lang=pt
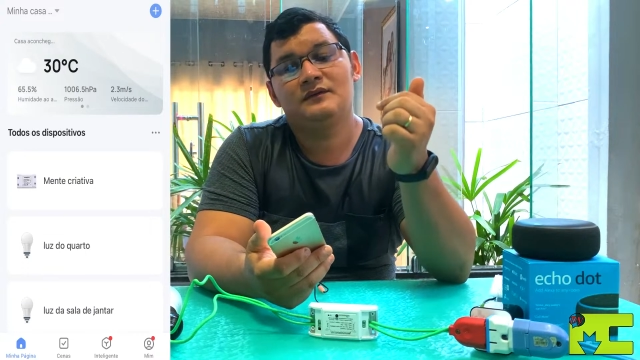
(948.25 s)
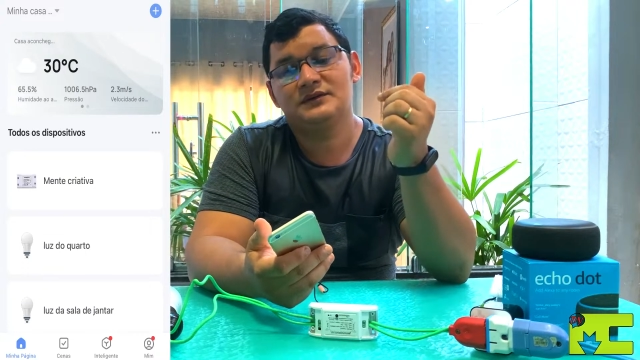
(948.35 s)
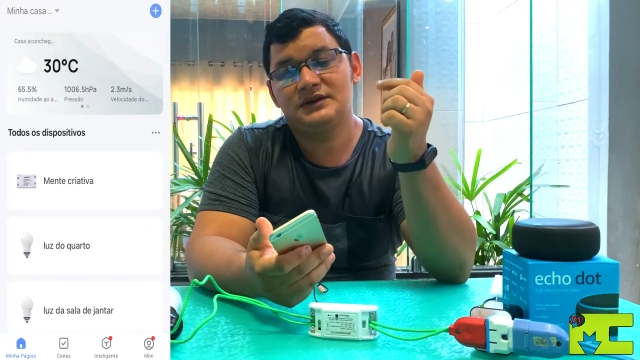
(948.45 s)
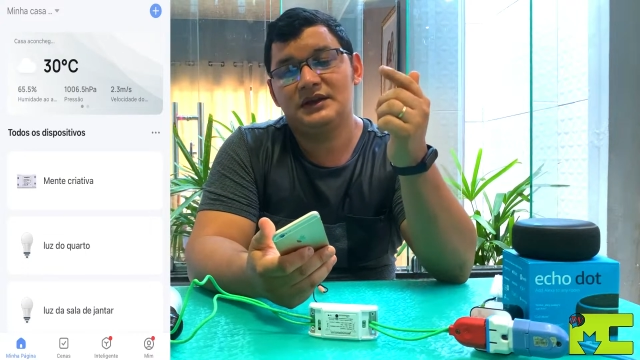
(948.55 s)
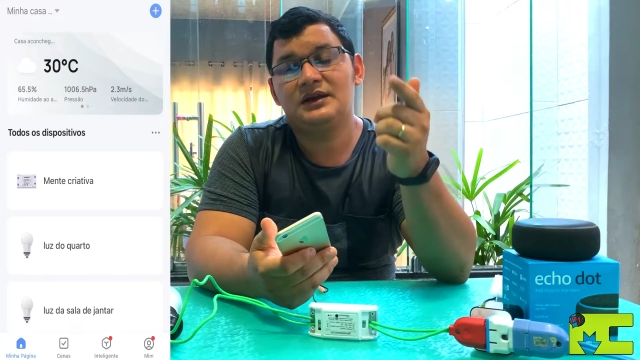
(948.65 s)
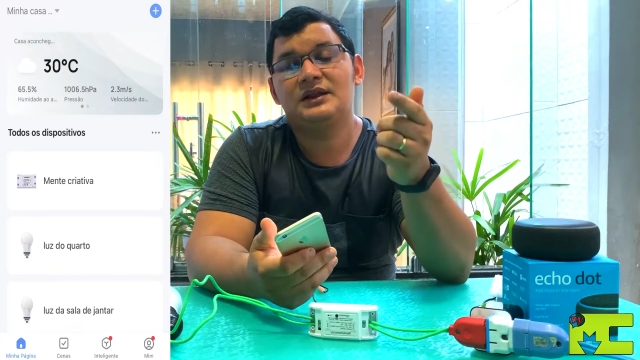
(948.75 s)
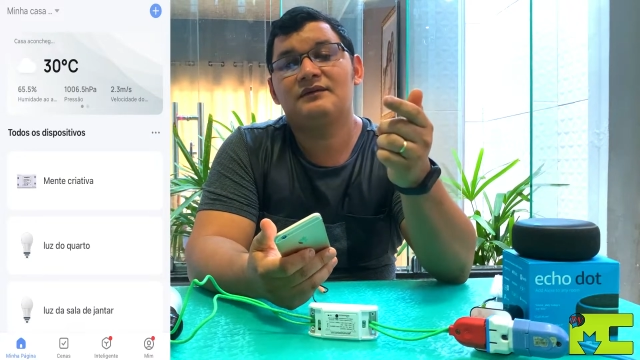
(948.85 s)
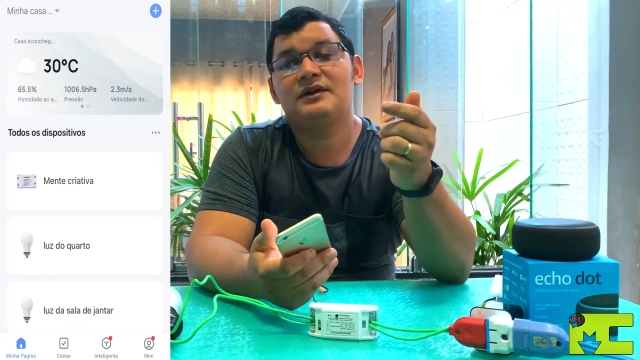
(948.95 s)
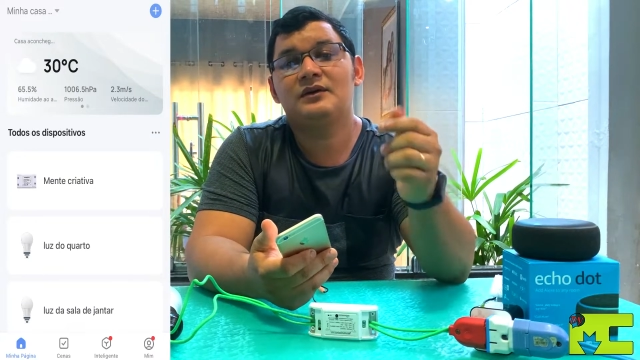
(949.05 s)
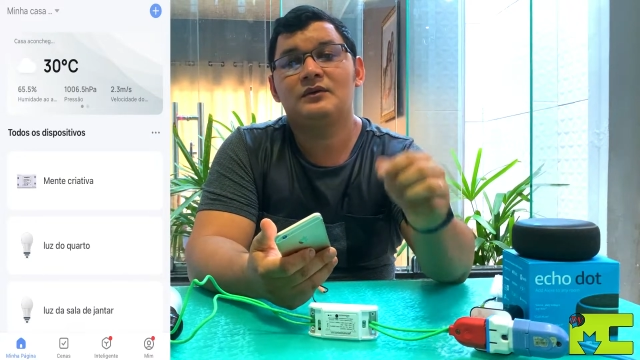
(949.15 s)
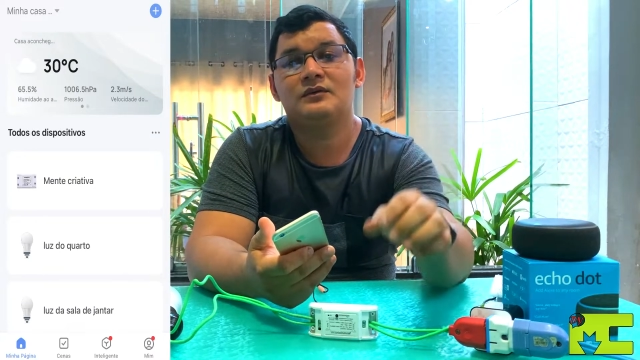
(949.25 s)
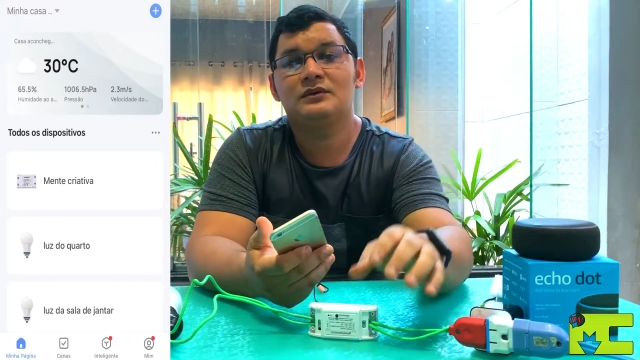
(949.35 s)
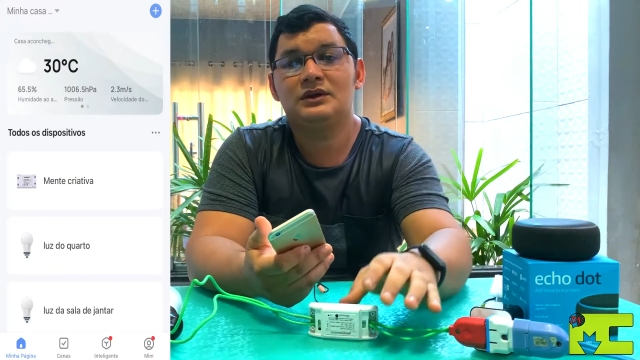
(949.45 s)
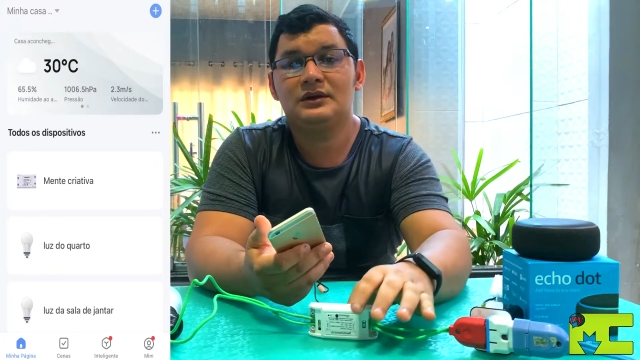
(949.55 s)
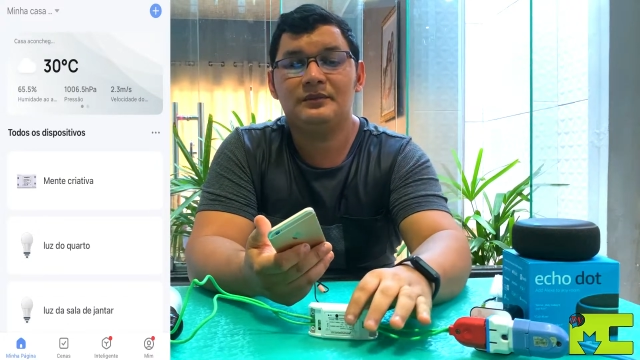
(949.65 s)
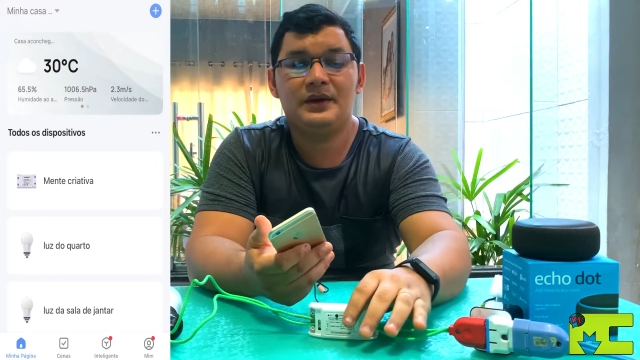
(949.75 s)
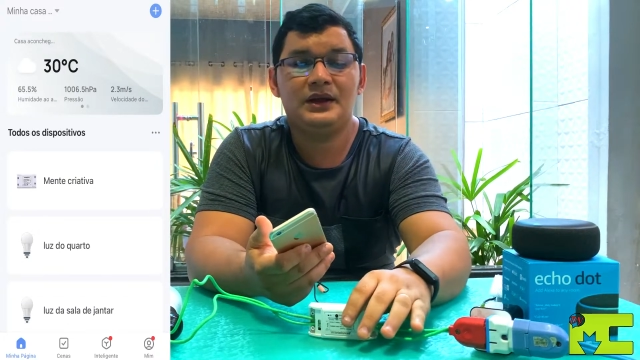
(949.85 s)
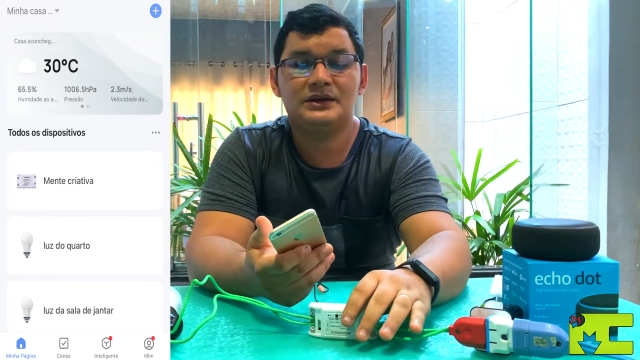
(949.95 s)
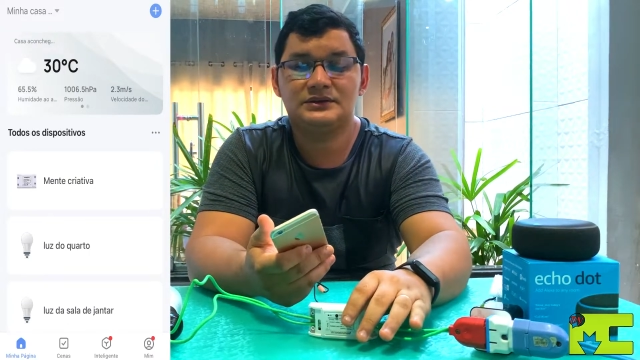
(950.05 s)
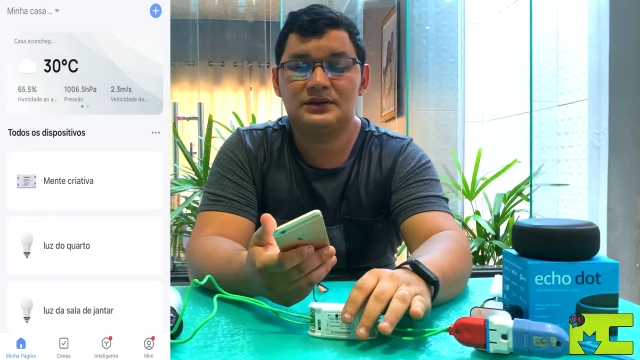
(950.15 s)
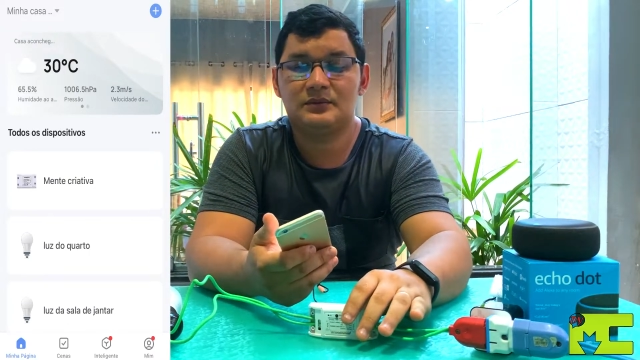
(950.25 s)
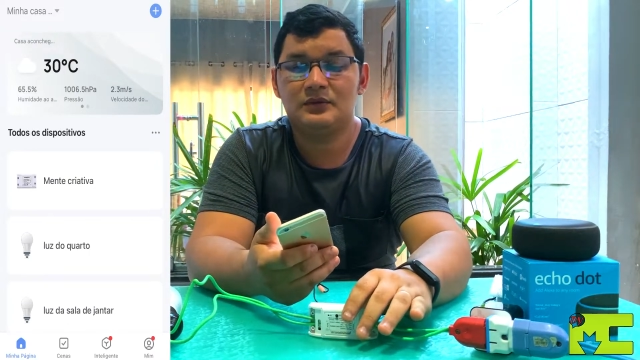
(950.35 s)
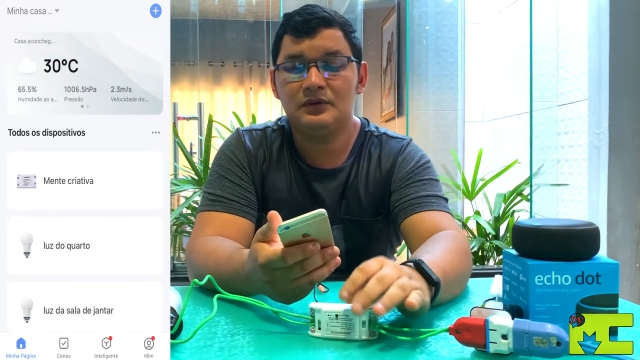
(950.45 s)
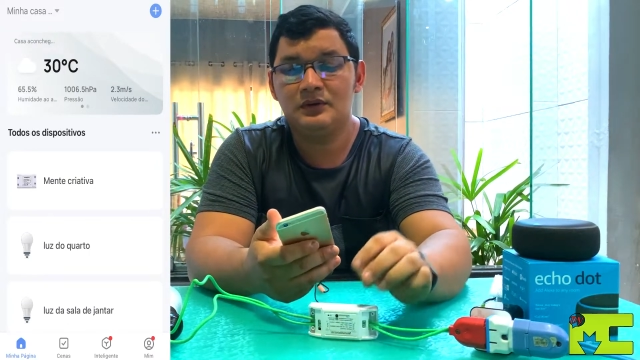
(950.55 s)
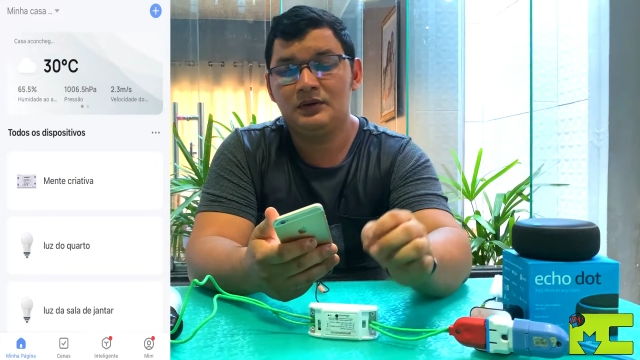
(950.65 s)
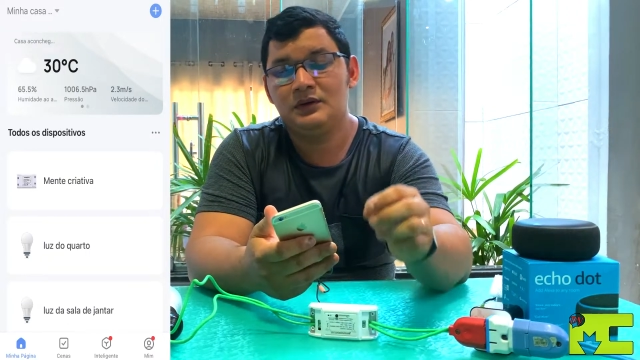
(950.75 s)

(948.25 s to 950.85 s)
você tem que levar em conta a amperagem, tá bom?